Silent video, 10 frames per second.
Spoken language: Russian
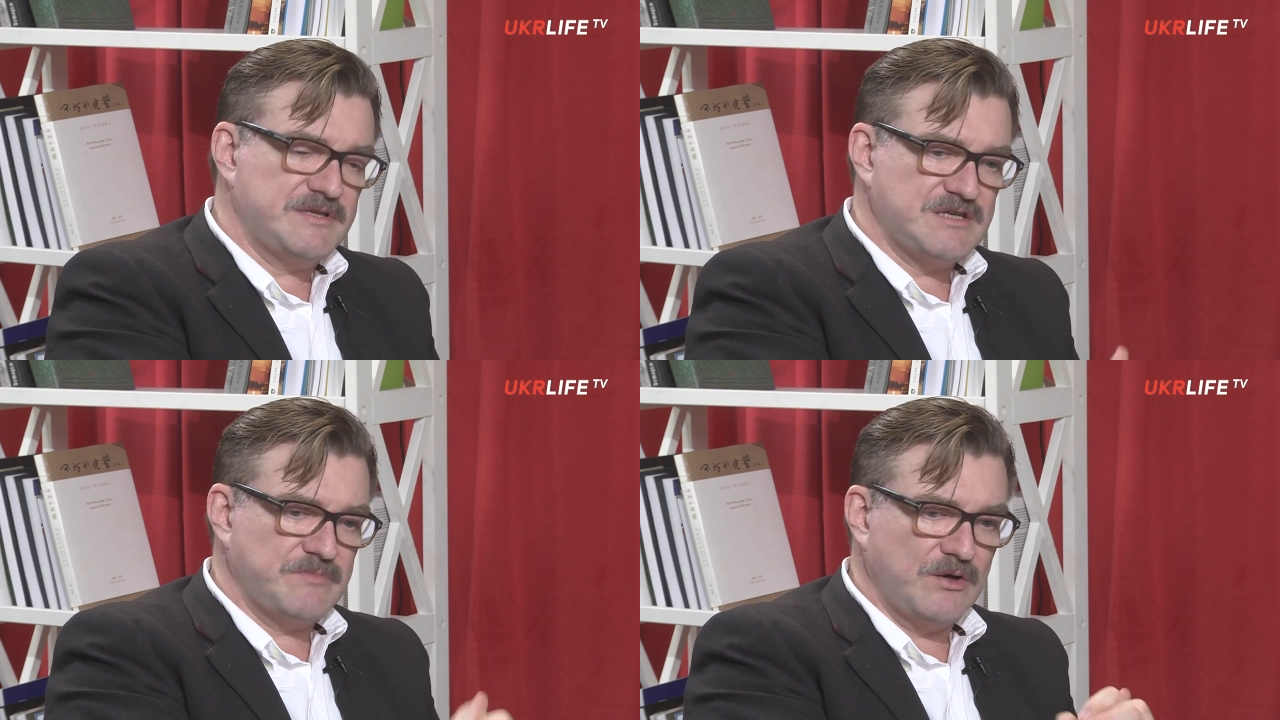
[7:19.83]

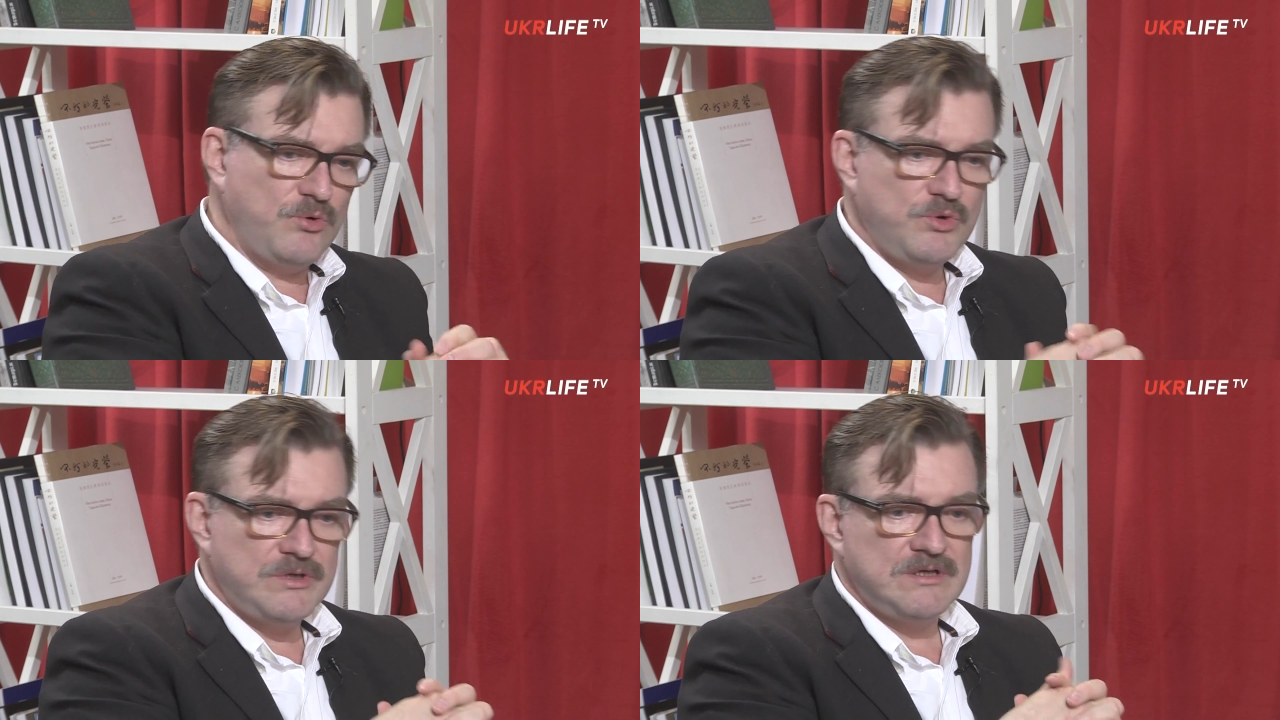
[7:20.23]

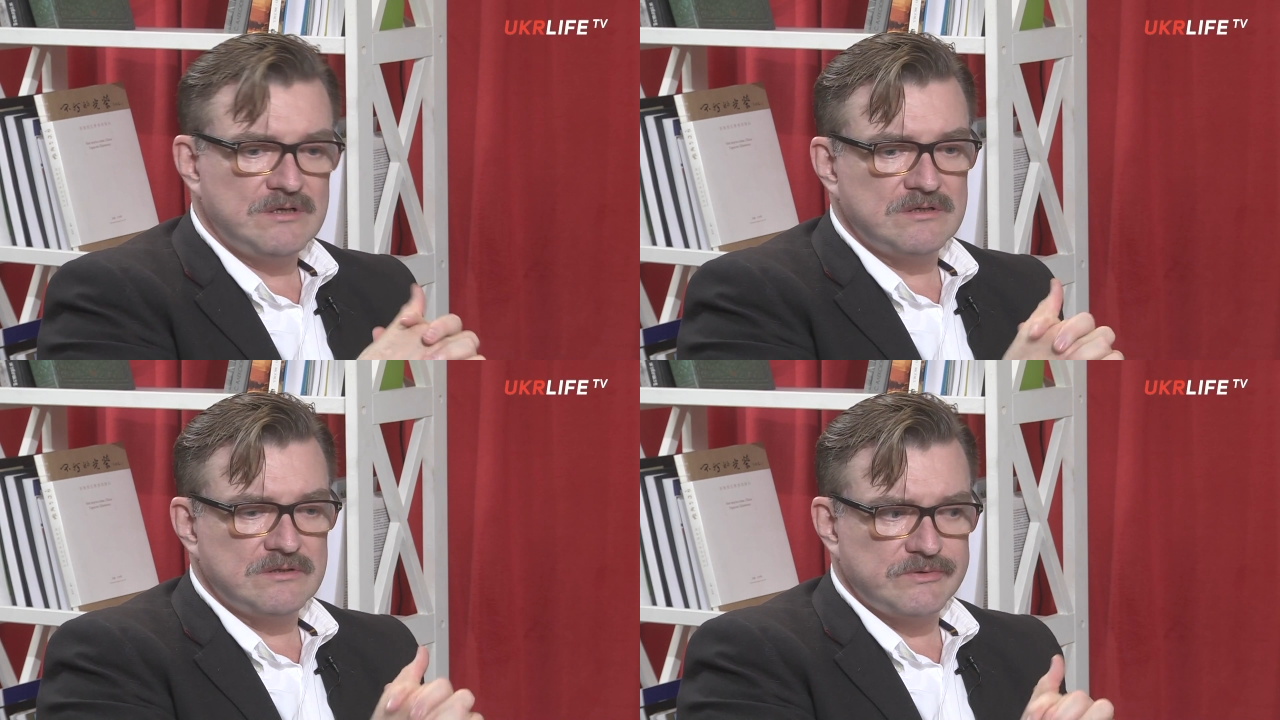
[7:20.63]
самогона
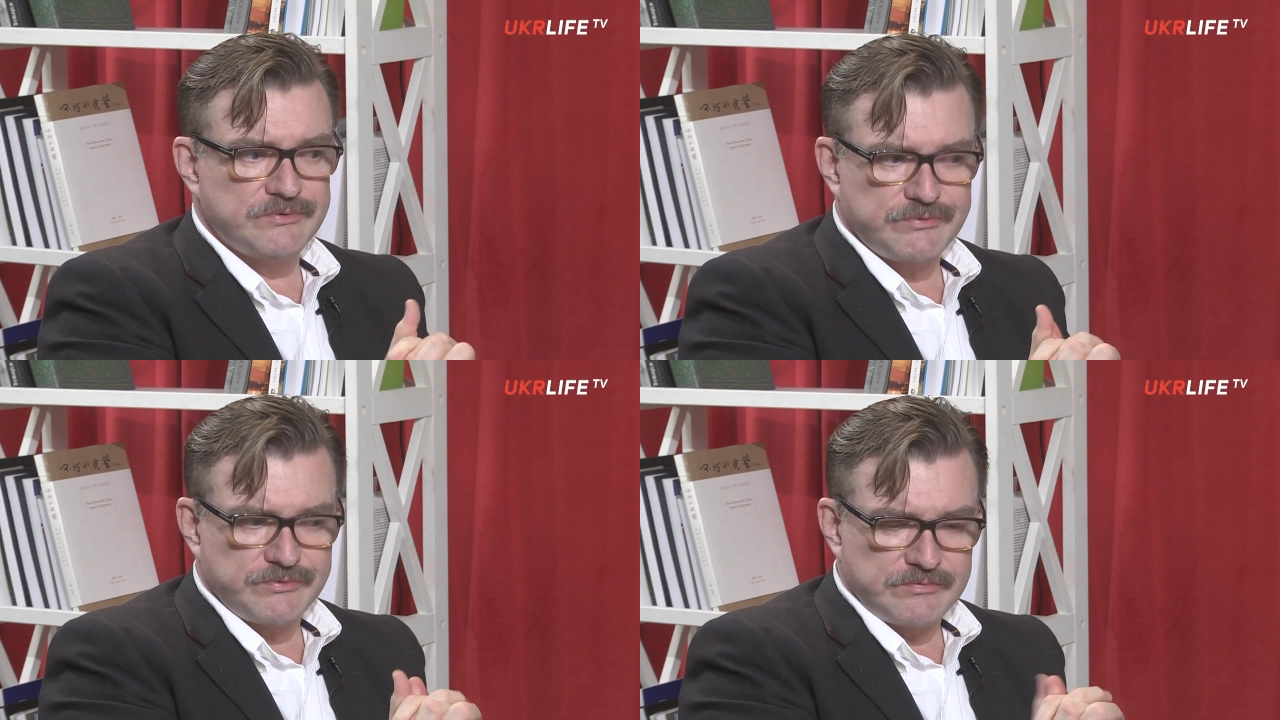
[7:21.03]

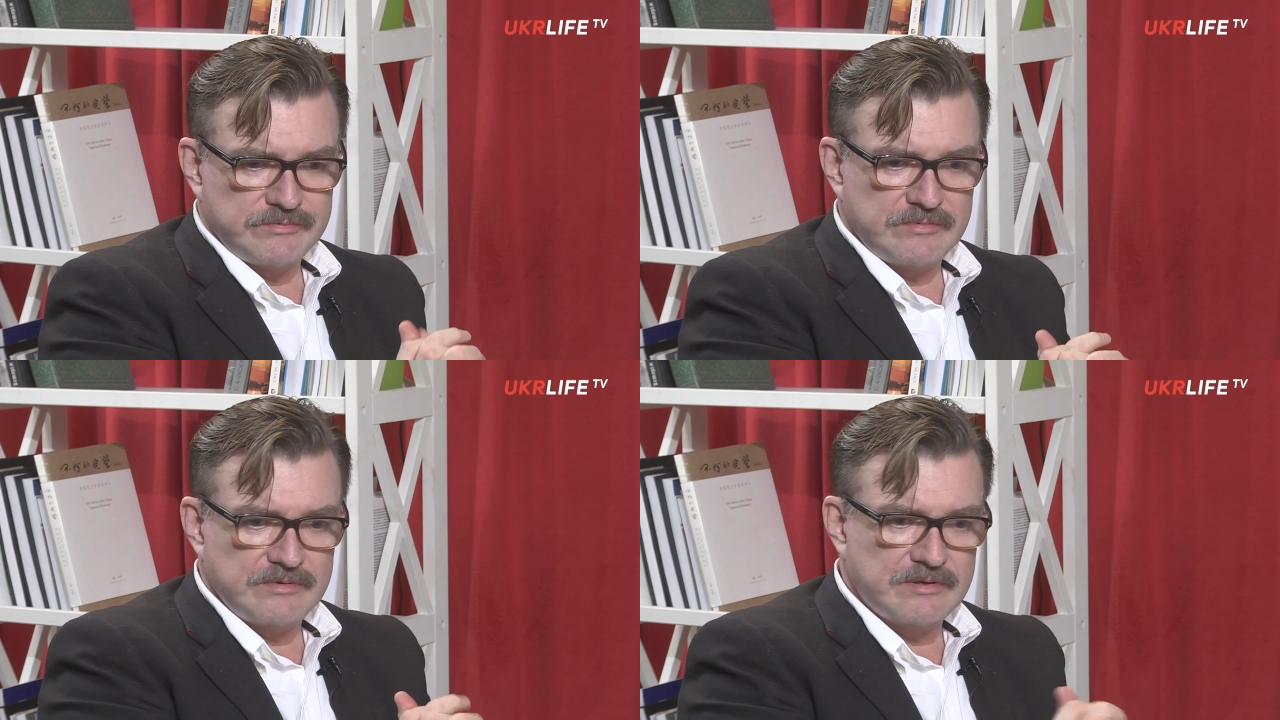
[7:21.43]
э,
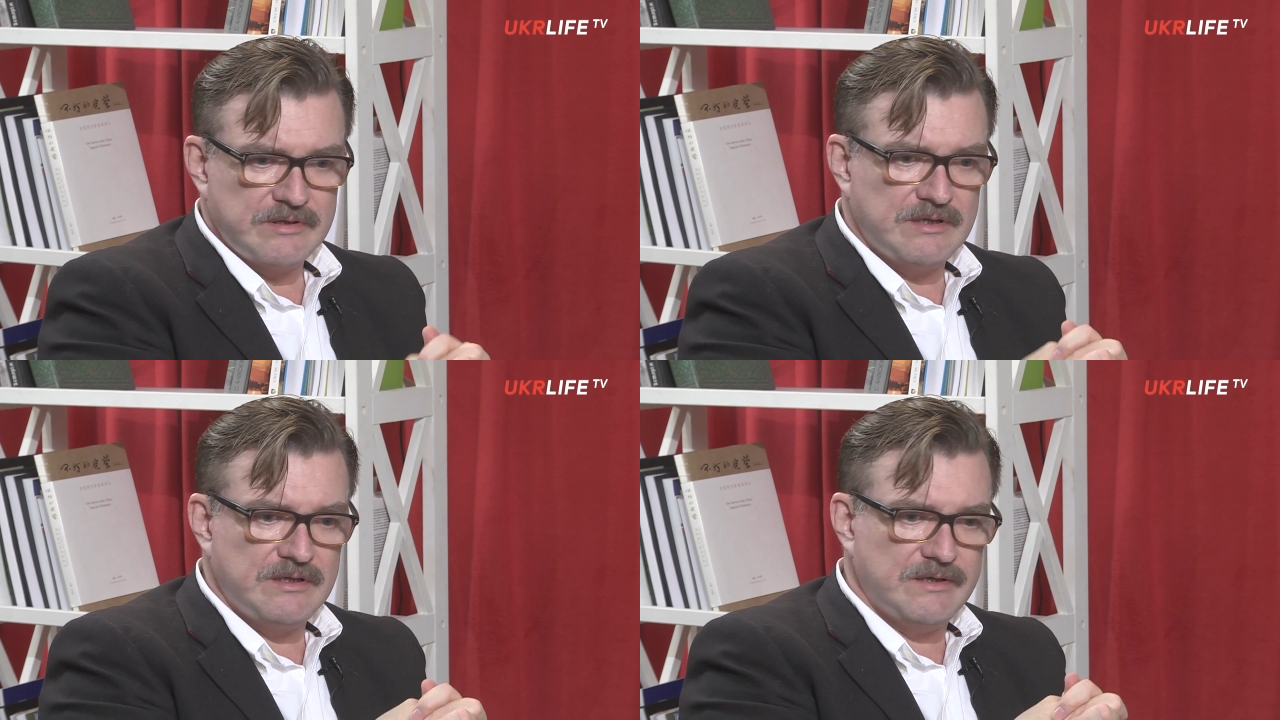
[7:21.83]

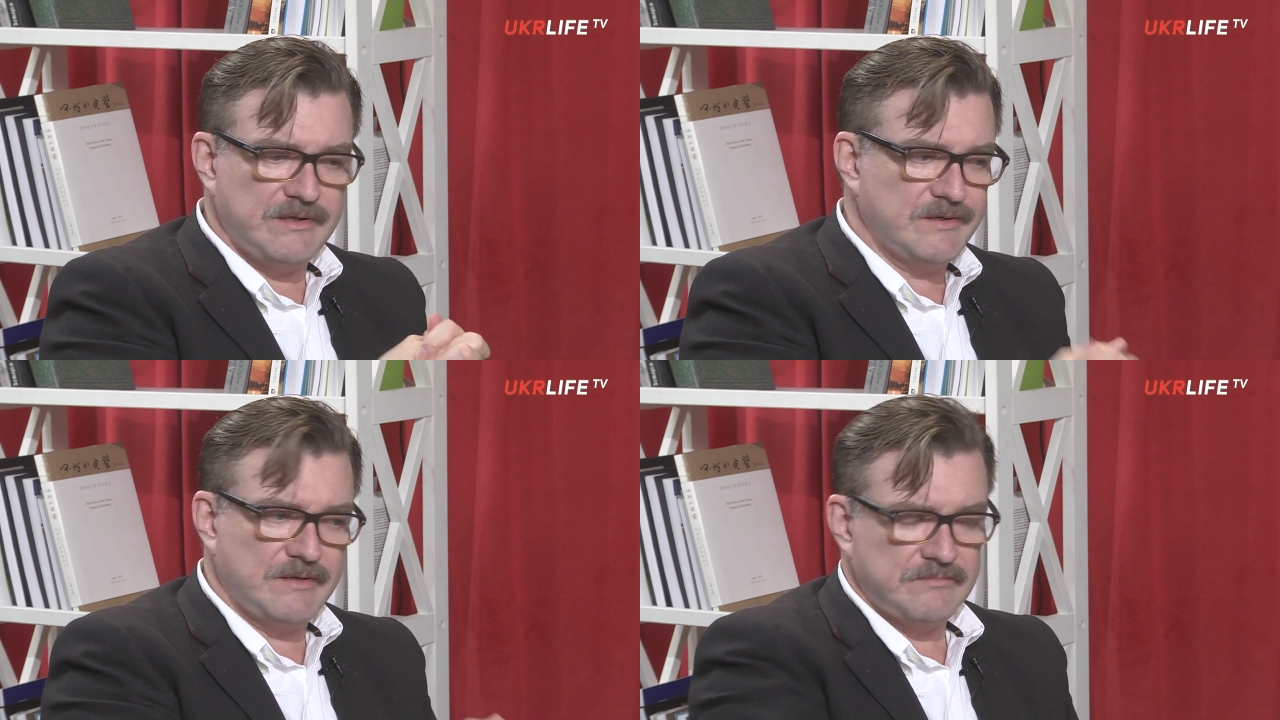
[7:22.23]

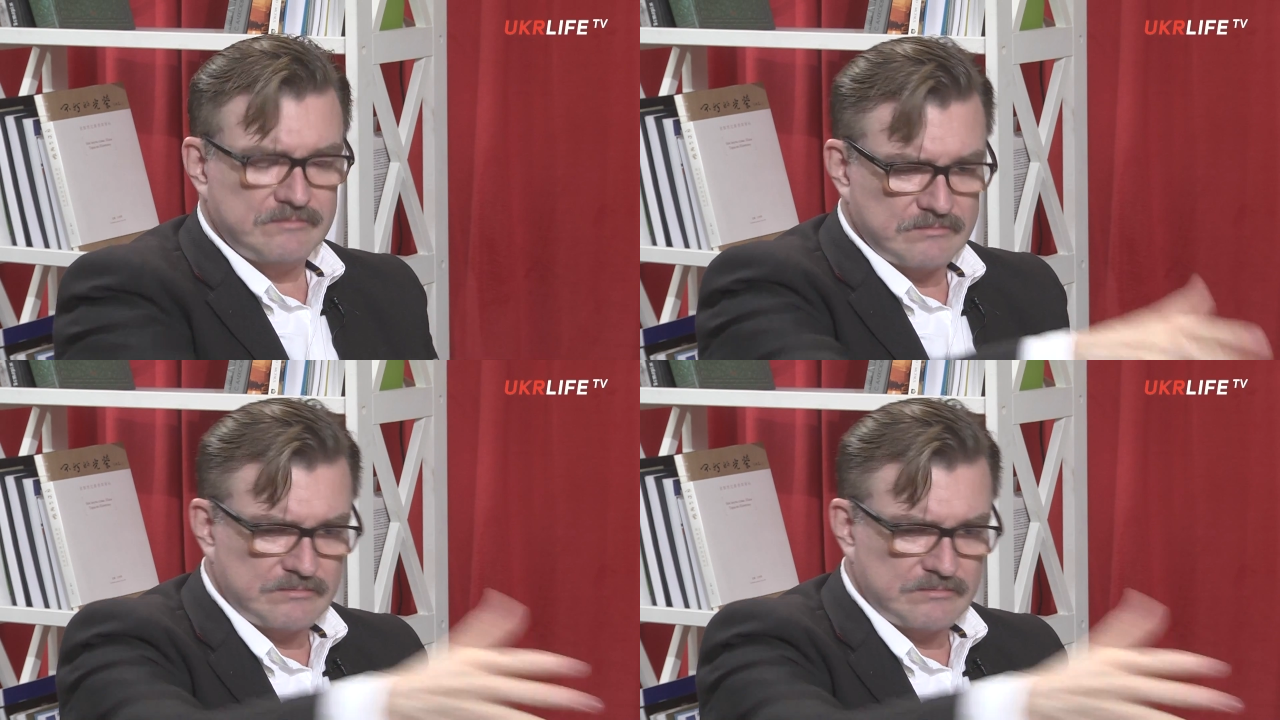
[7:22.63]
и там,